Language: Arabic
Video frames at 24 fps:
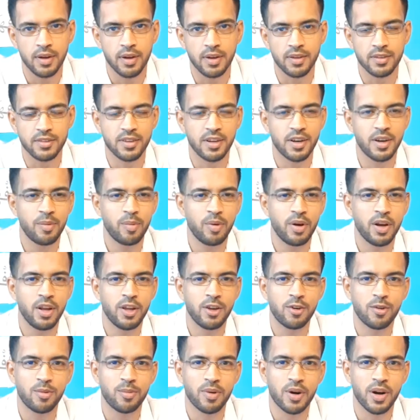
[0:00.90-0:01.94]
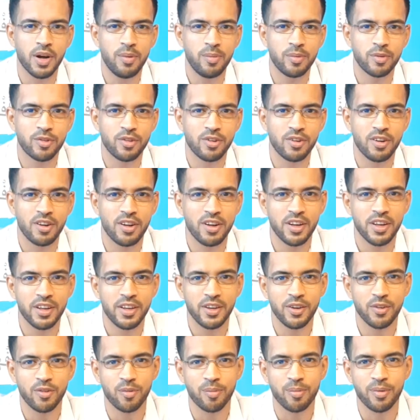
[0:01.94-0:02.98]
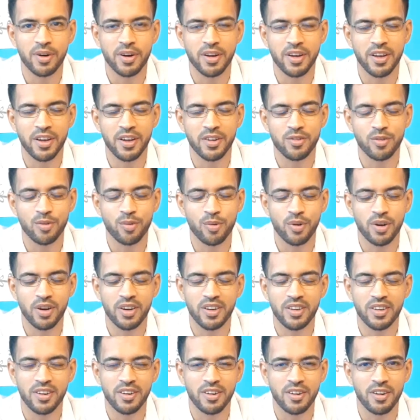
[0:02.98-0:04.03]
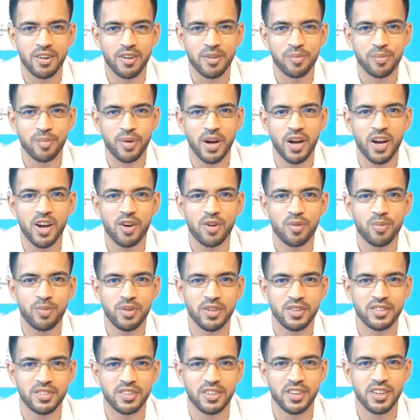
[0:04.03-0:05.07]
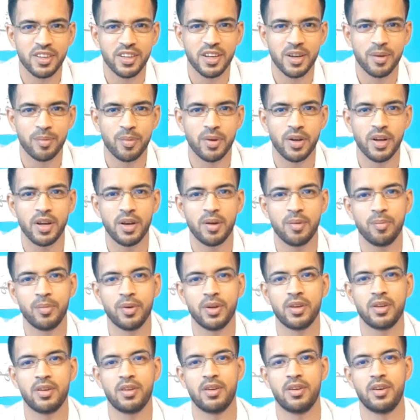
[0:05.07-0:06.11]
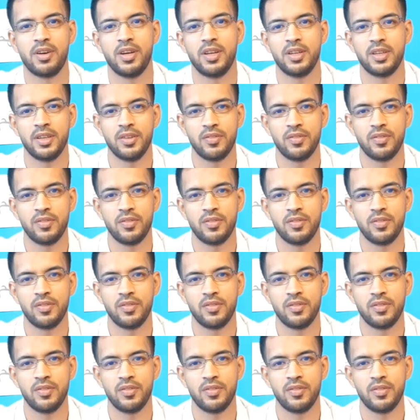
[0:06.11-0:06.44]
السلام عليكم ورحمة الله وبركاته اخواني الكرام معاكم حسين كمال من قناة